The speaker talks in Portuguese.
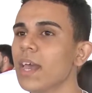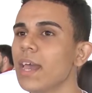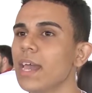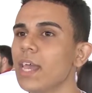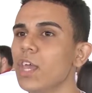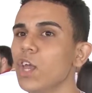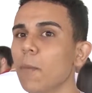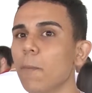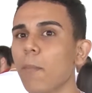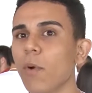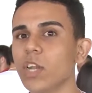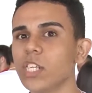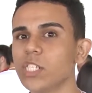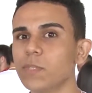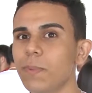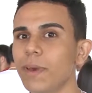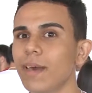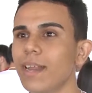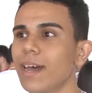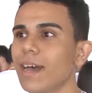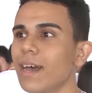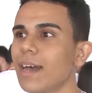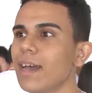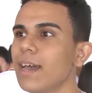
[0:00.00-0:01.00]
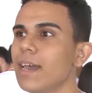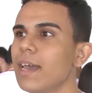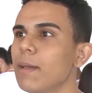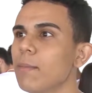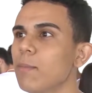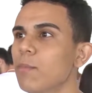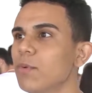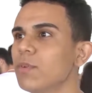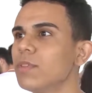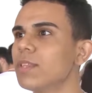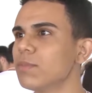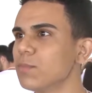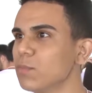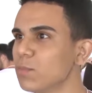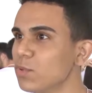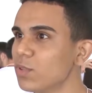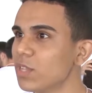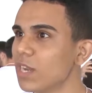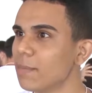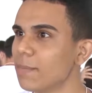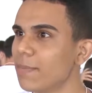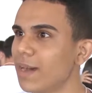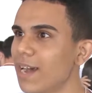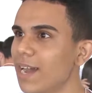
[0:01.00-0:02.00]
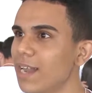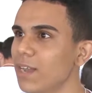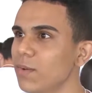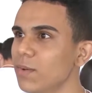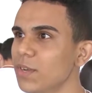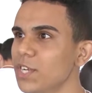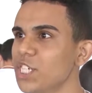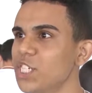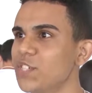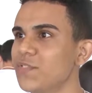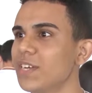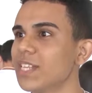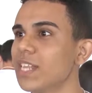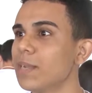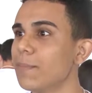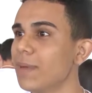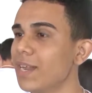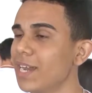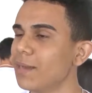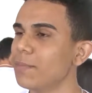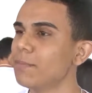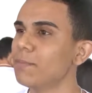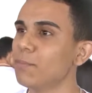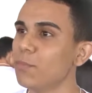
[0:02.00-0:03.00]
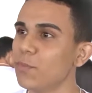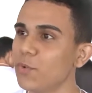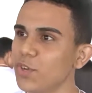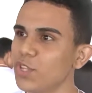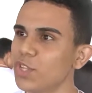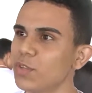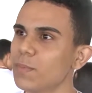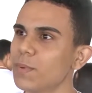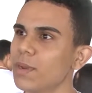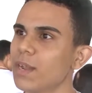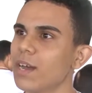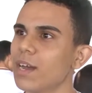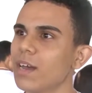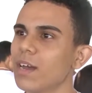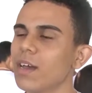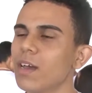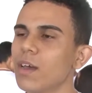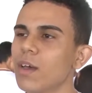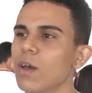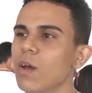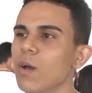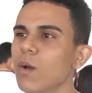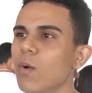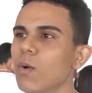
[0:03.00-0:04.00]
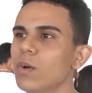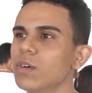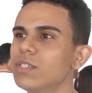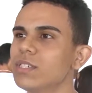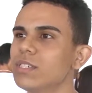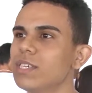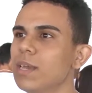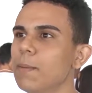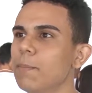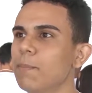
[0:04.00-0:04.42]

E pode esperar é muito, muito trabalho, a gente vai trabalhar muito para conseguir